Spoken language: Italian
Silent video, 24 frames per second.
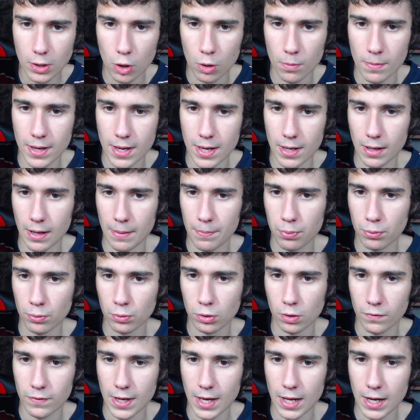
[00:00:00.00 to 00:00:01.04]
come
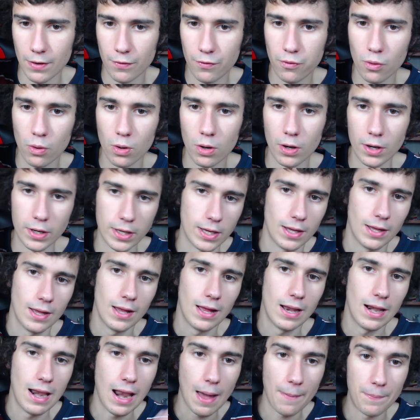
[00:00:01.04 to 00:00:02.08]
appunto viene fuori
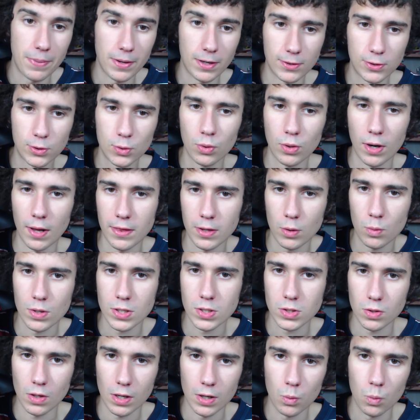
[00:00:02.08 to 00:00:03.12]
l'apertura di
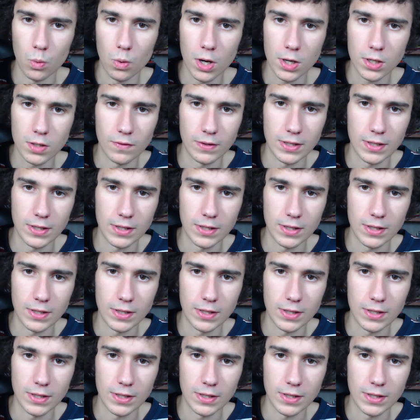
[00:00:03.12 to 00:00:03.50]
questo reward.